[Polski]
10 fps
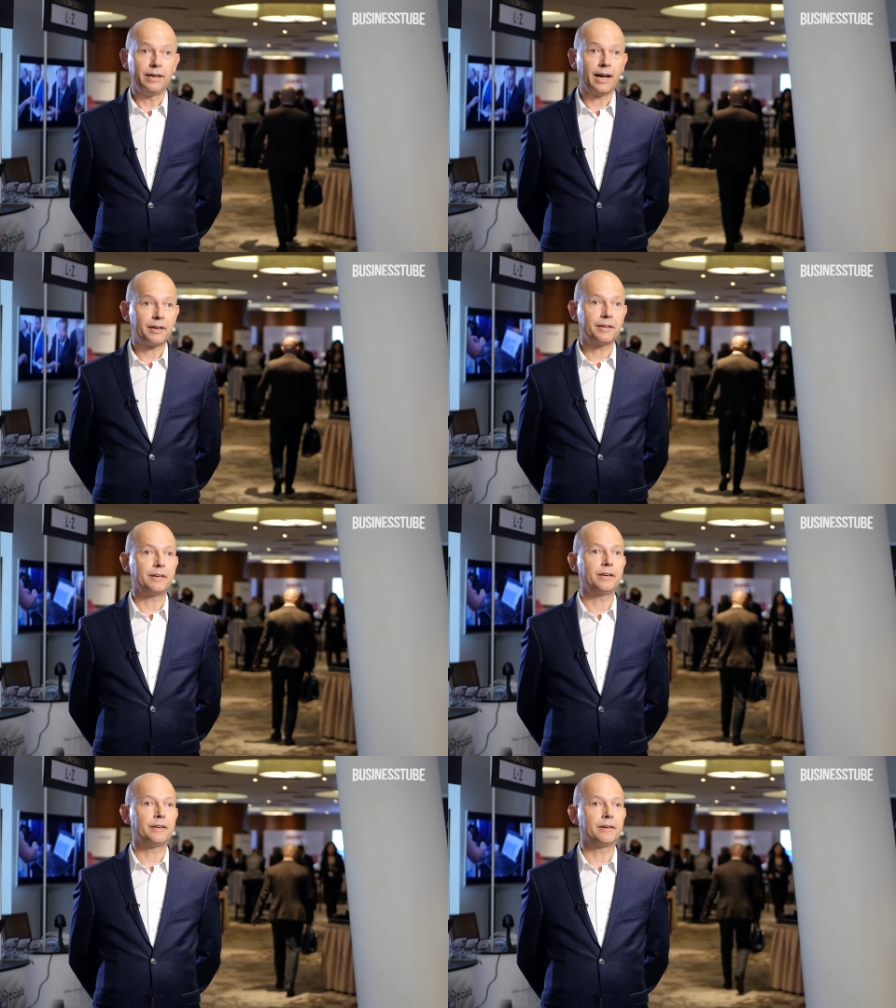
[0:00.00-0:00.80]
jak
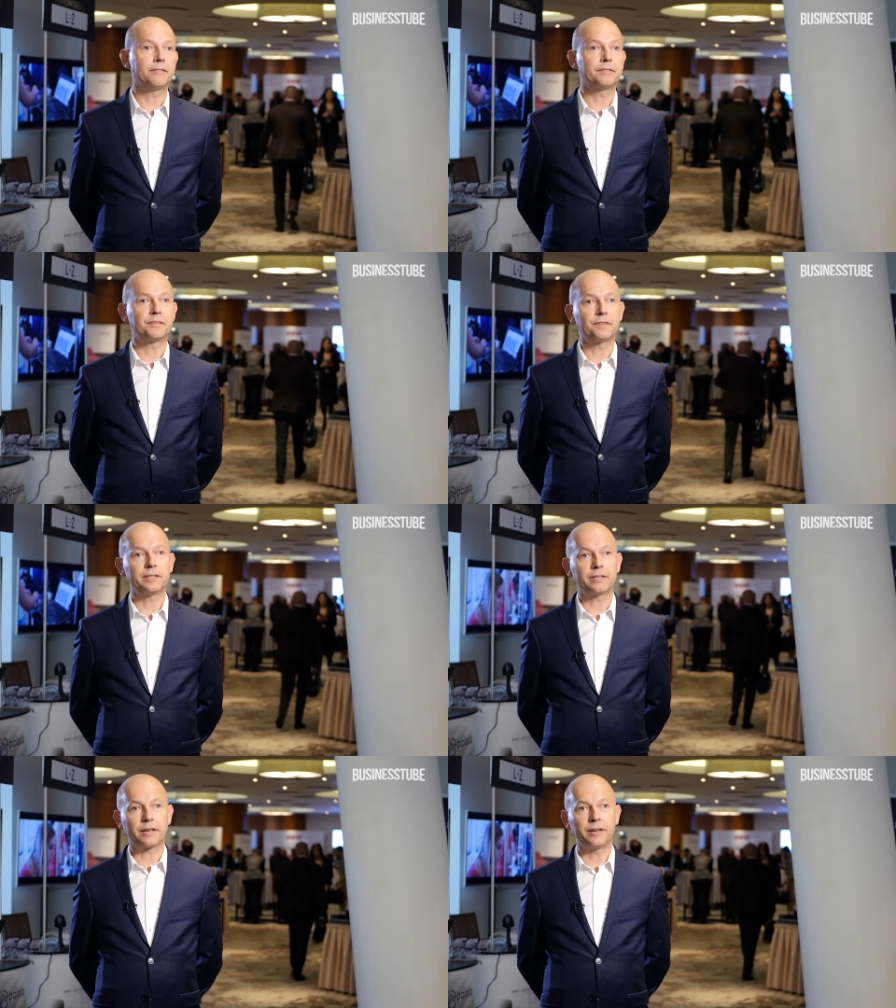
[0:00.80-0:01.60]
i
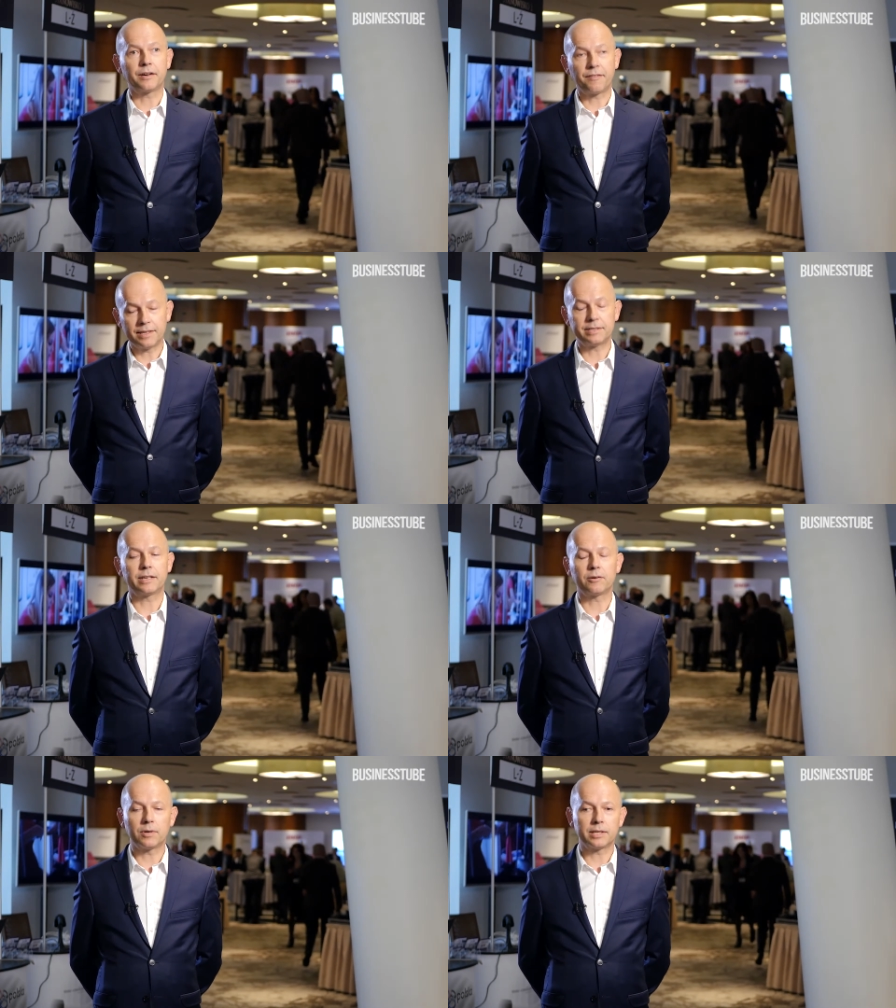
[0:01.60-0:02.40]
wyzwań takich
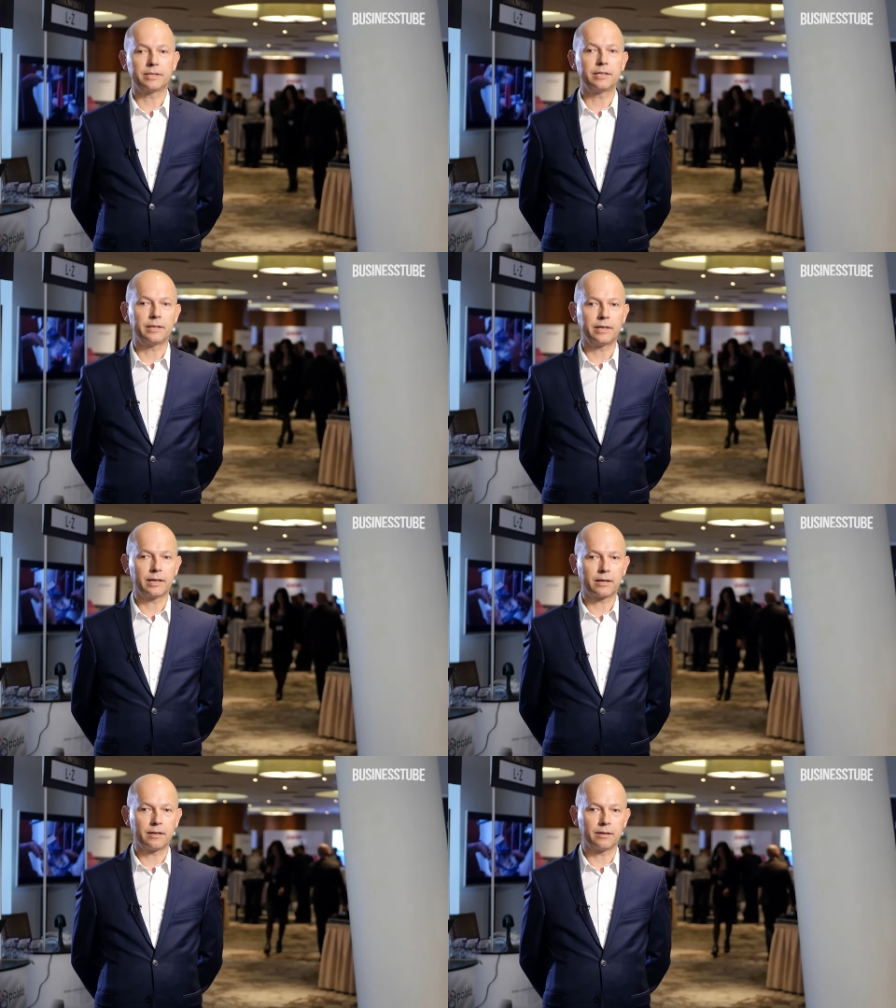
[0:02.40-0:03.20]
quasi-regulacyjnych
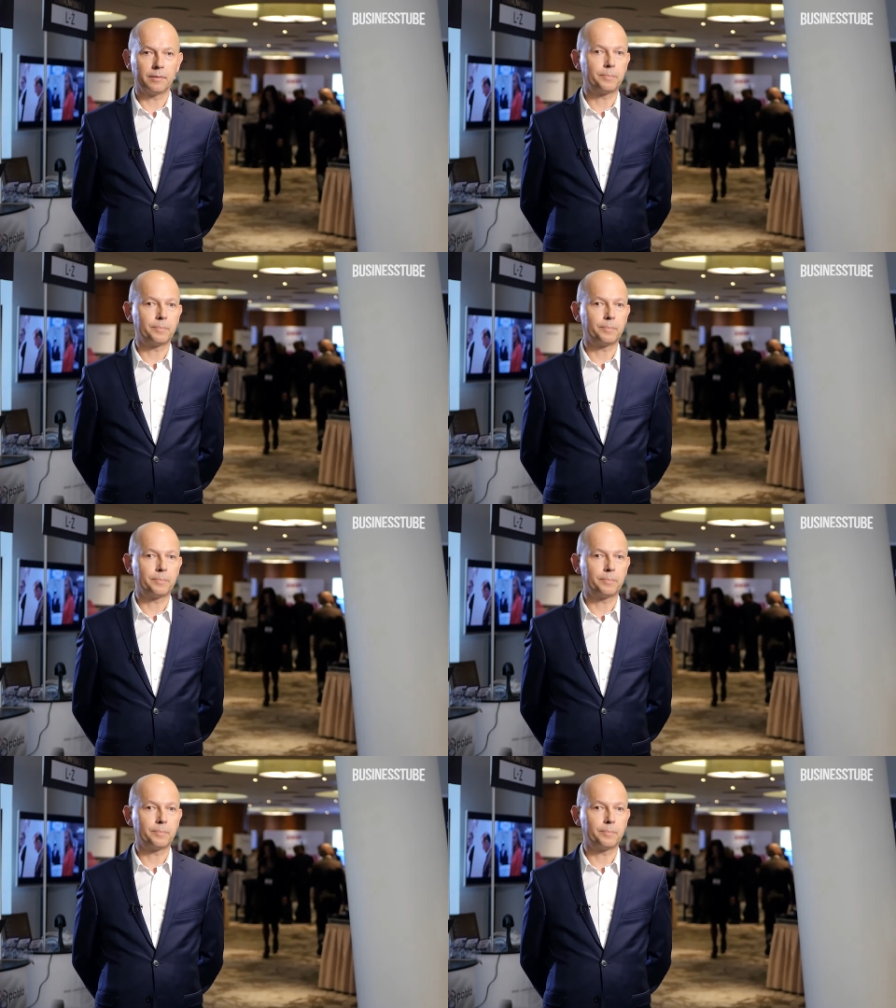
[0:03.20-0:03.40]
jak e,